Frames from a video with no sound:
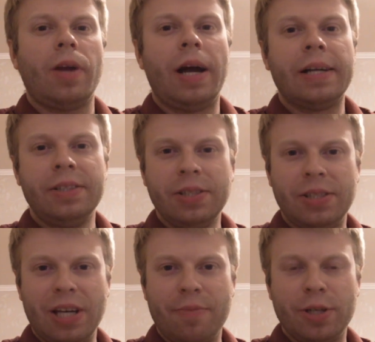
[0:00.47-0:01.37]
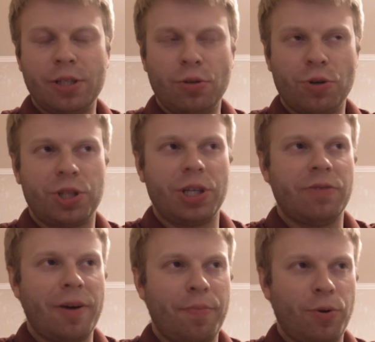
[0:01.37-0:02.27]
Один из самых сложных
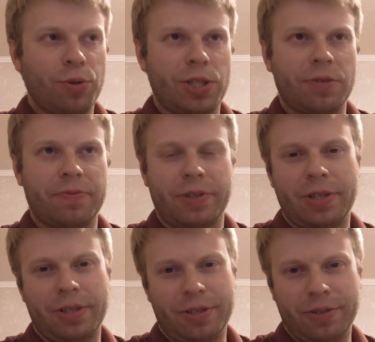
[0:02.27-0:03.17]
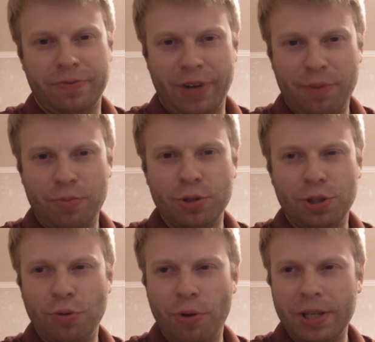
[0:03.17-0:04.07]
вопросов в
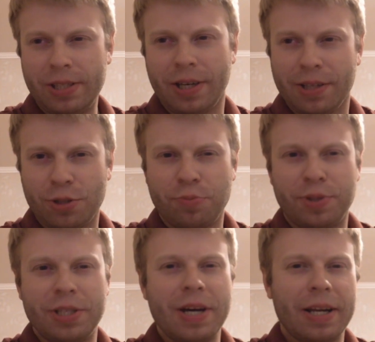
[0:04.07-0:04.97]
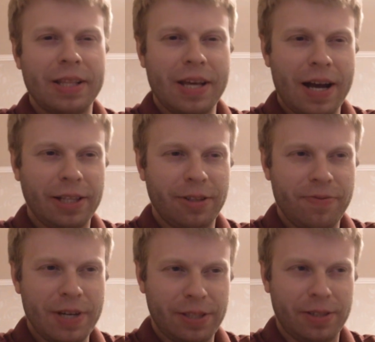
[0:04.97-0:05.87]
работе юриста – это субсидиарная
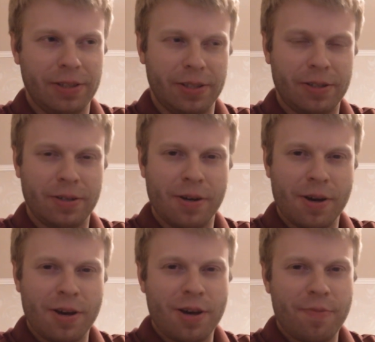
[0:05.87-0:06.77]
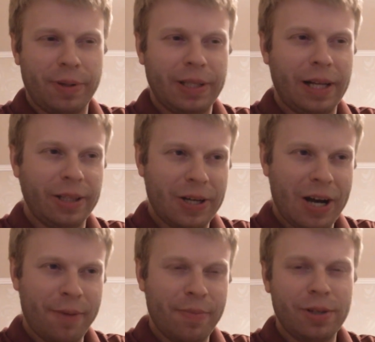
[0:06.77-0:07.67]
ответственность по
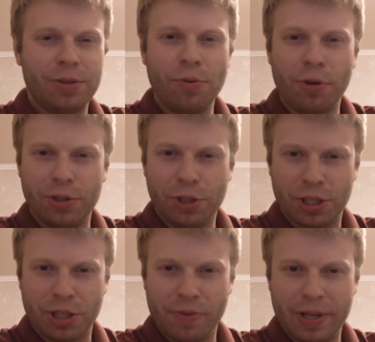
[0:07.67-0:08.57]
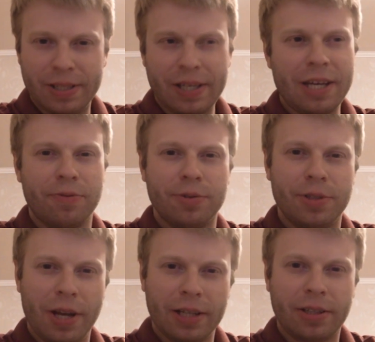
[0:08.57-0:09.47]
долгам юридического лица, его
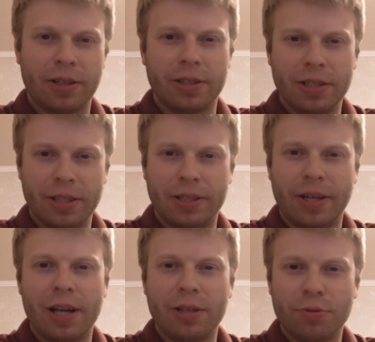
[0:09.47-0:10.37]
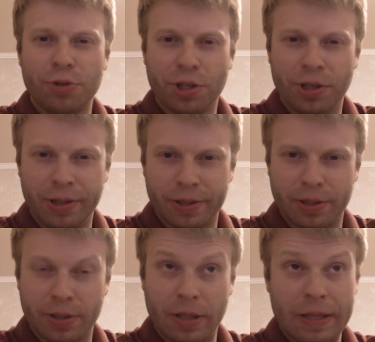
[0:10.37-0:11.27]
директора и иных контролирующих лиц.